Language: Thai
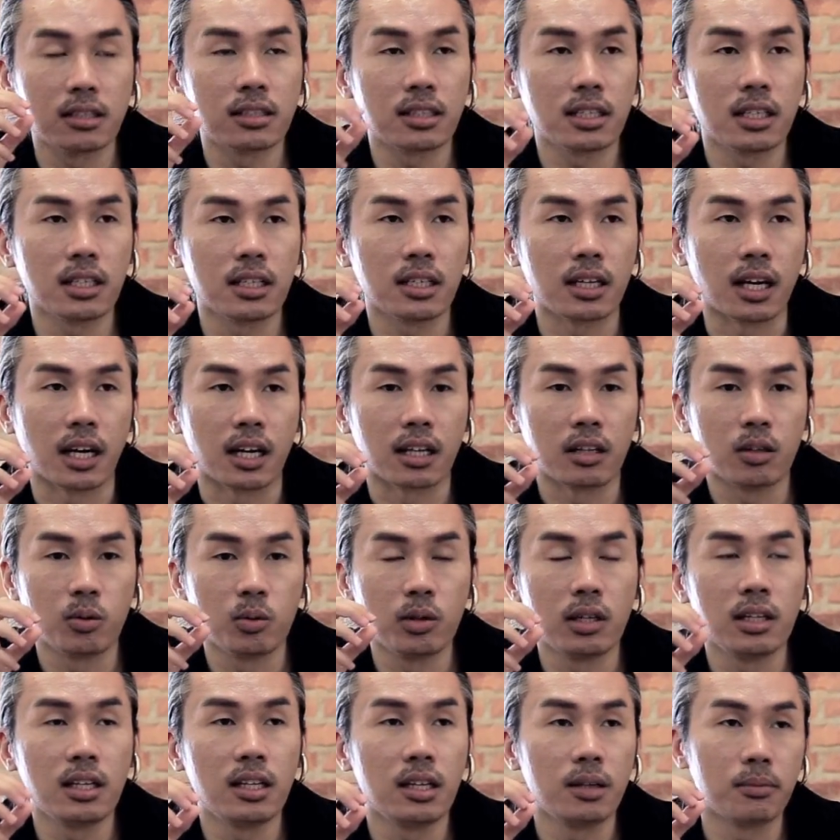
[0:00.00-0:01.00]
จริงๆอ่ะดู
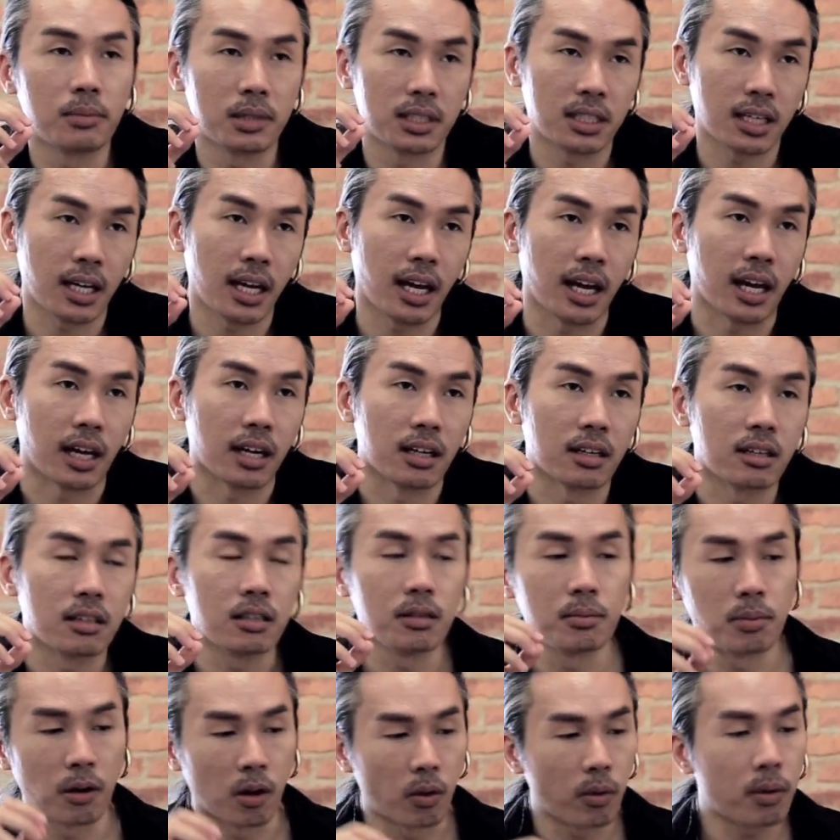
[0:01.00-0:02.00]
ดีๆมันจะแข็ง
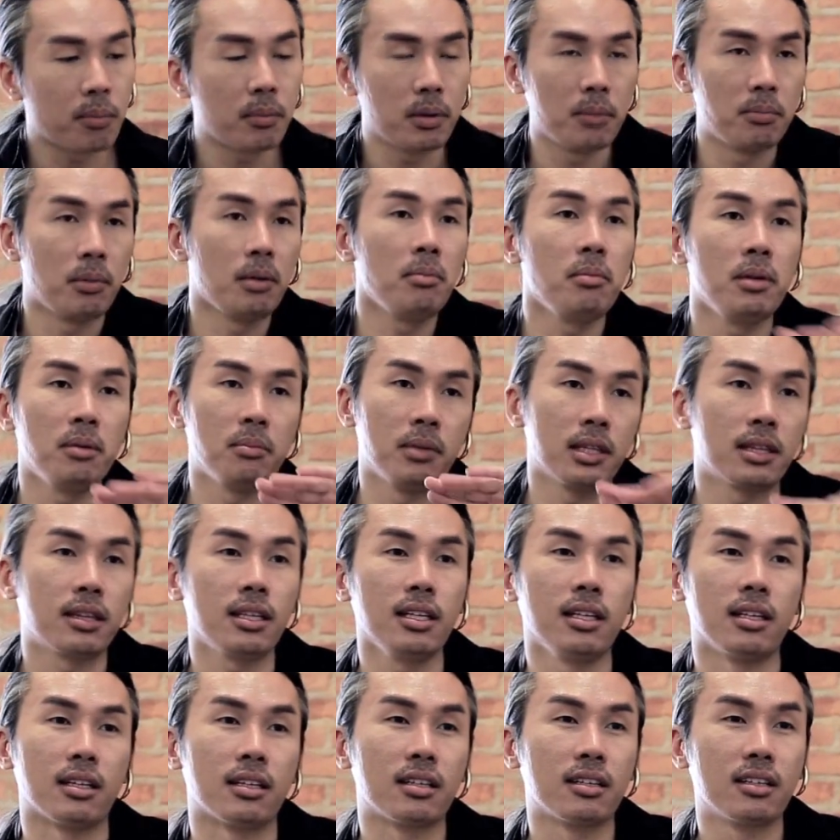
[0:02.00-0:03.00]
คือเพราะว่ามันไม่มีมิ
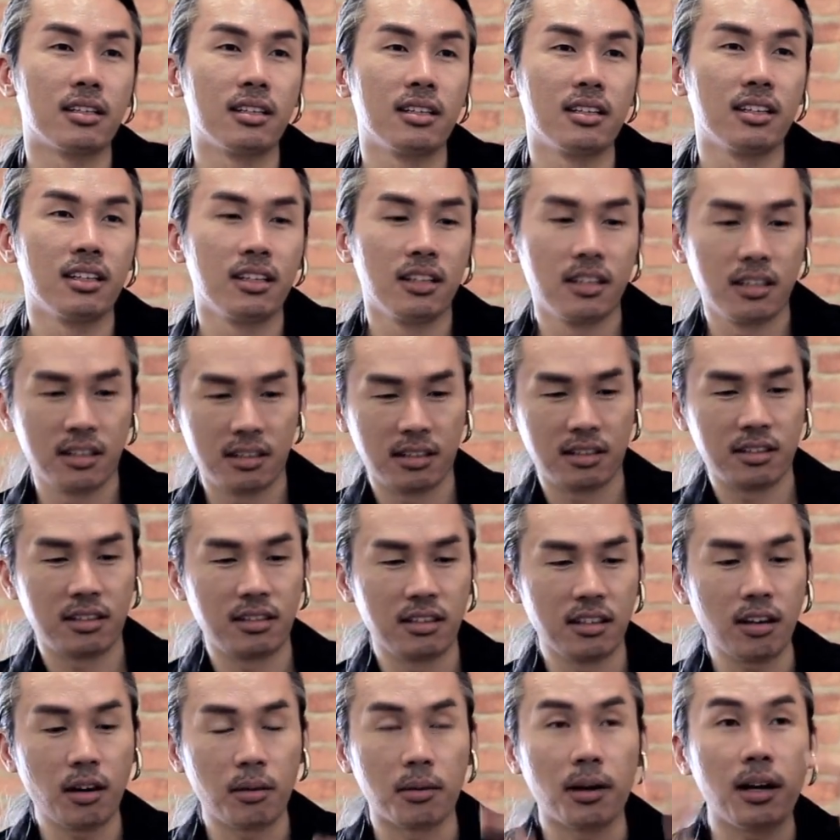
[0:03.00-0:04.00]
ติ
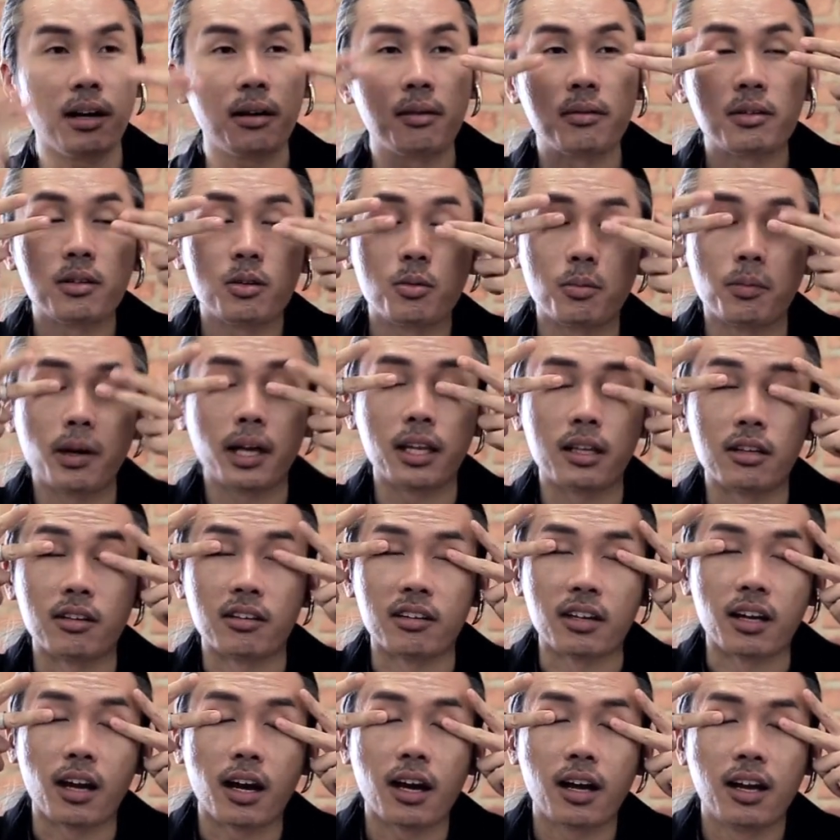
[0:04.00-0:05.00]
หึกออกว่ามันอยู่แบนอ
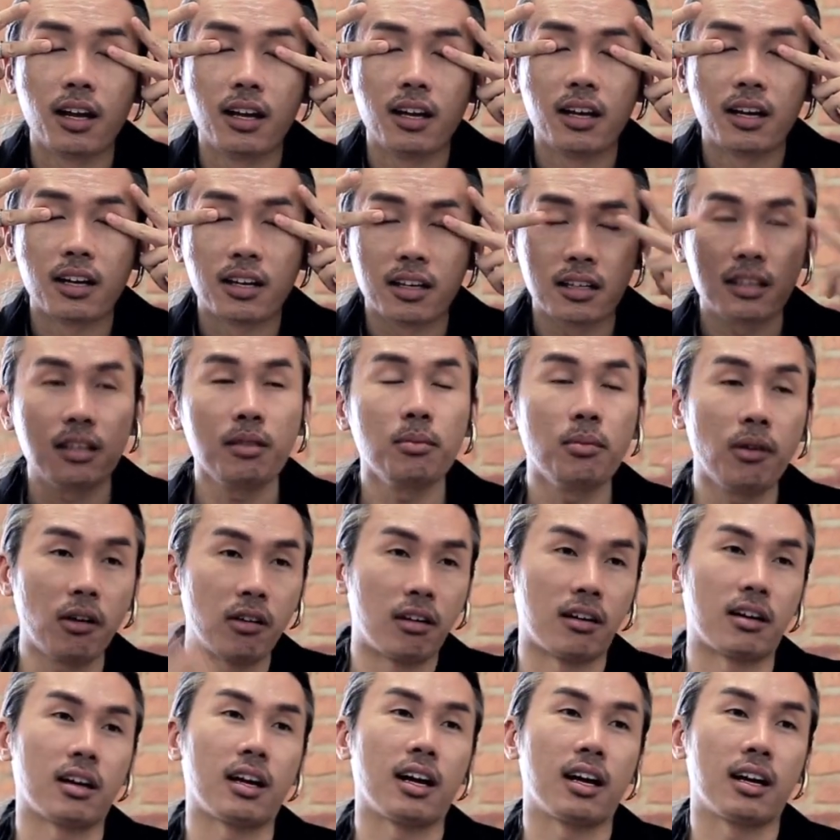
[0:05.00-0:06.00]
ยู่เนี้ยก็ที่บ
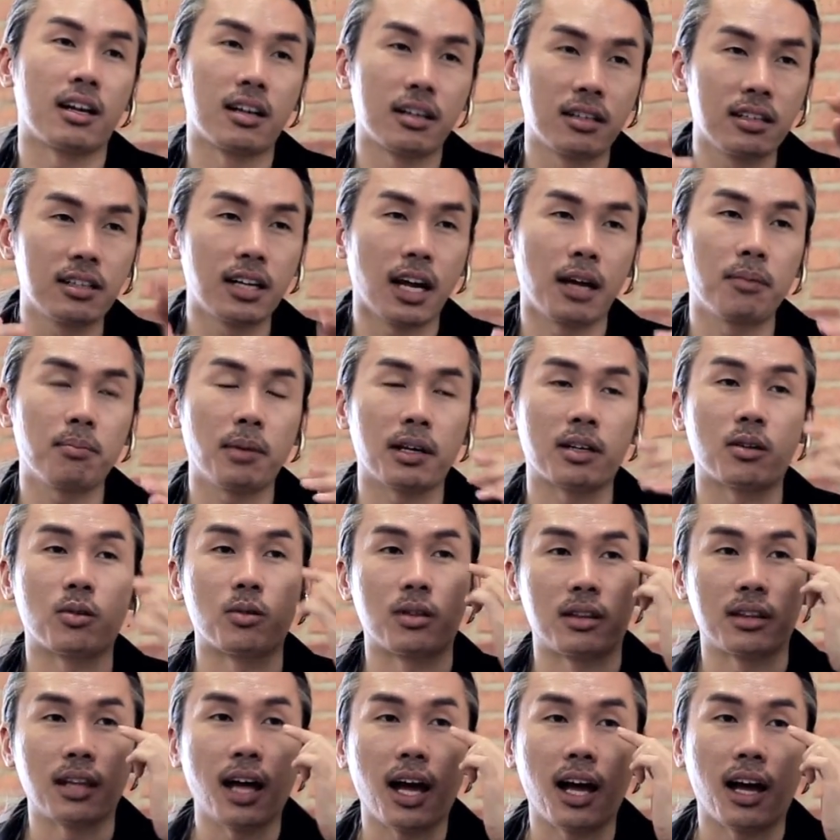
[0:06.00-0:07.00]
อกอ่ะคือการปัดข
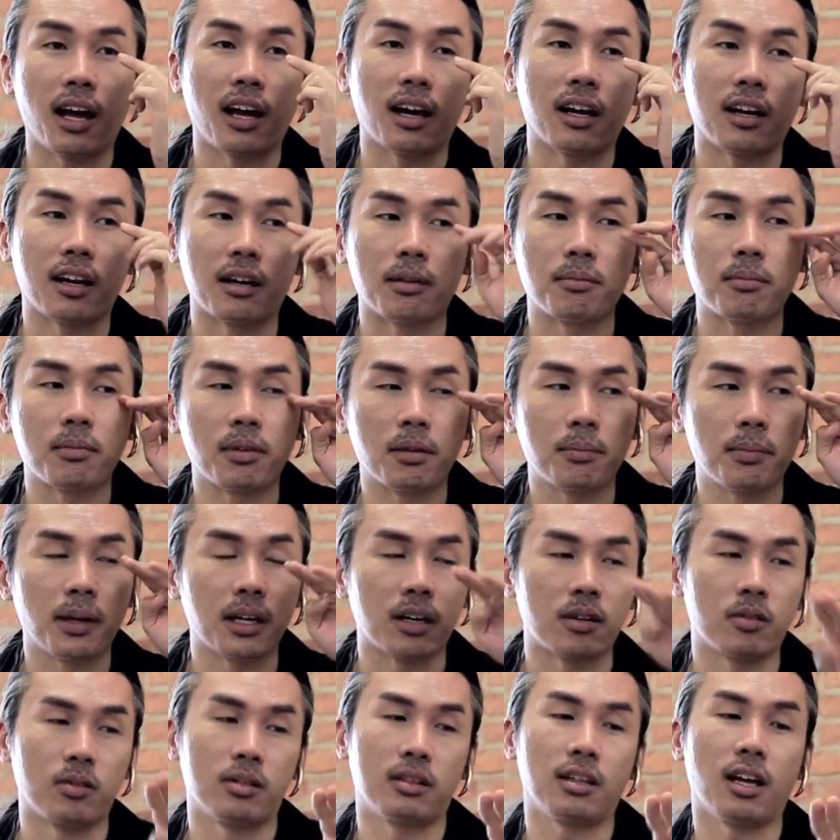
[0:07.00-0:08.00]
นตาครับพอปั
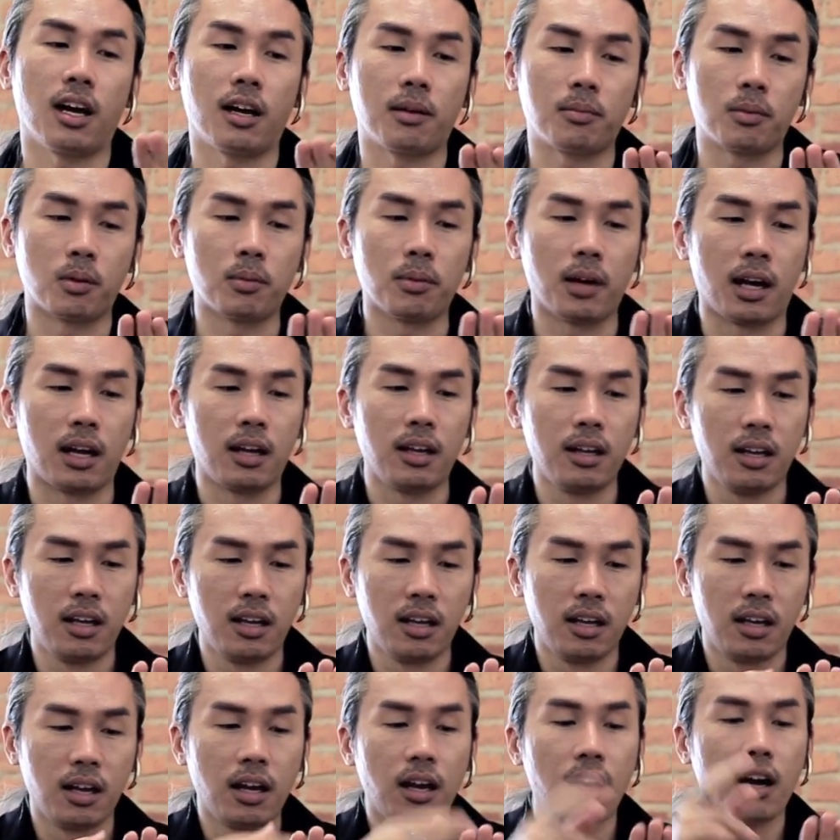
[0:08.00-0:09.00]
ดขนตาปุ๊บอ่ะ
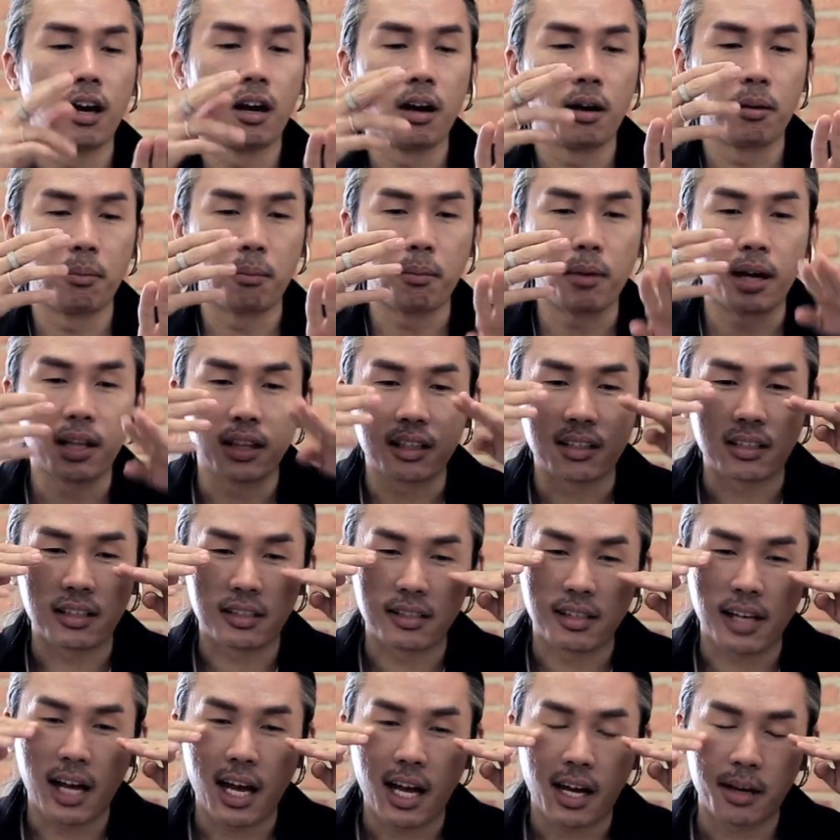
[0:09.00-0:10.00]
มันจะ
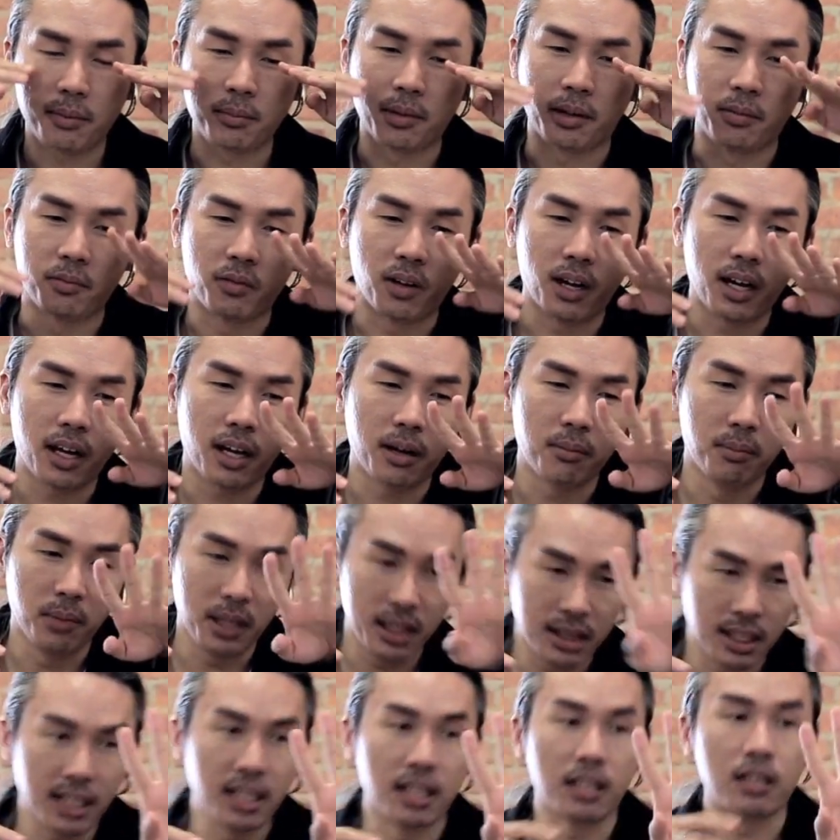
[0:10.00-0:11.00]
สร้างแบบว่า
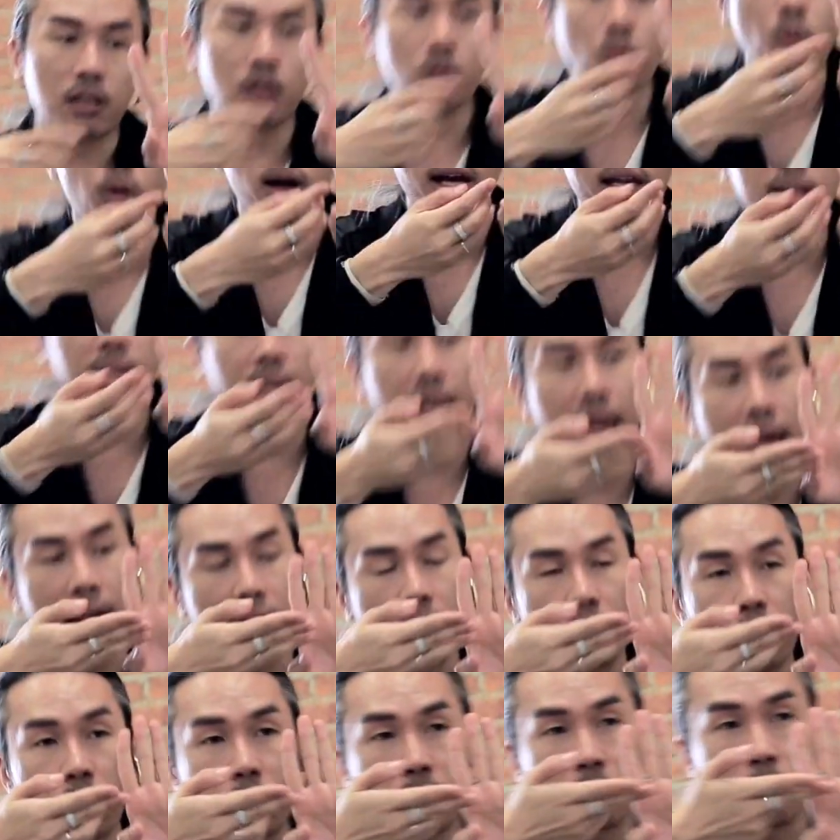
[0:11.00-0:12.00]
มิติด้วยแล้
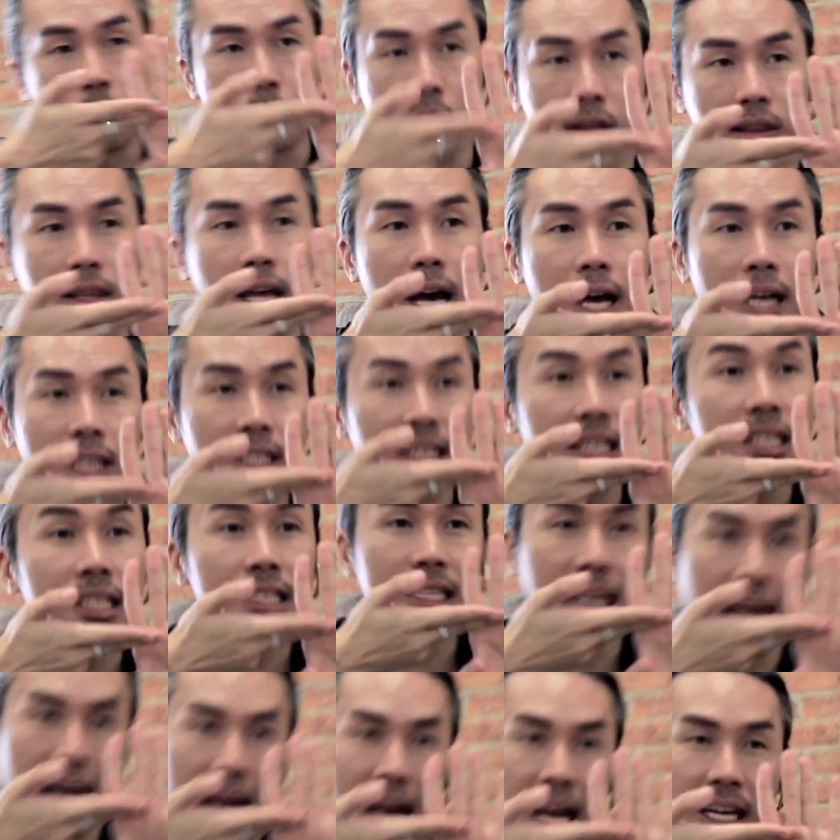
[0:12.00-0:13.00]
วขนตายิ่ง
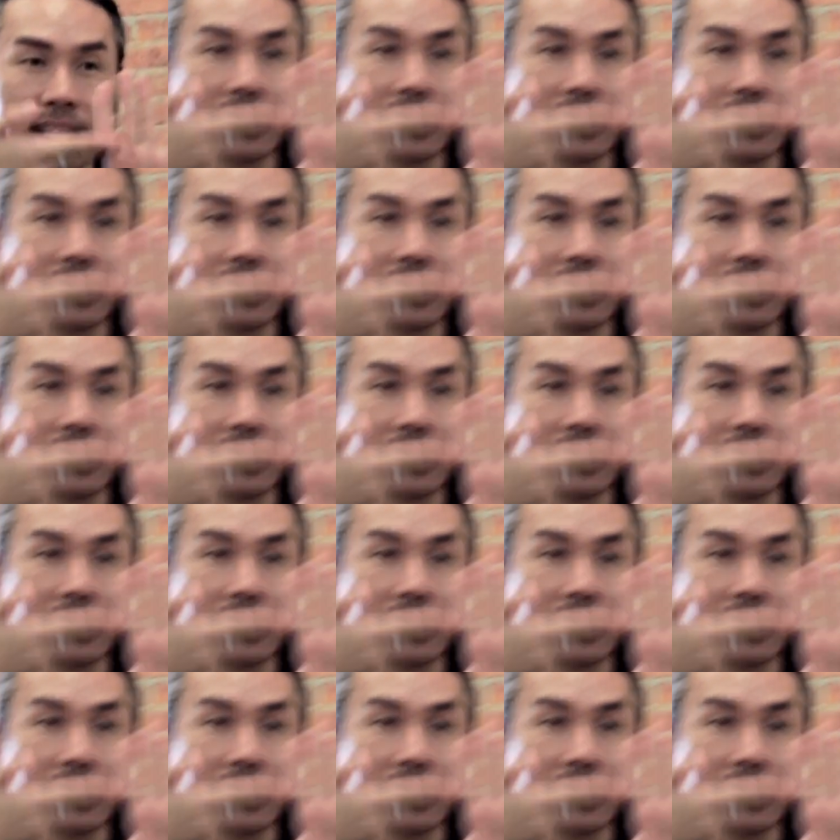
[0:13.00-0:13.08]
หนา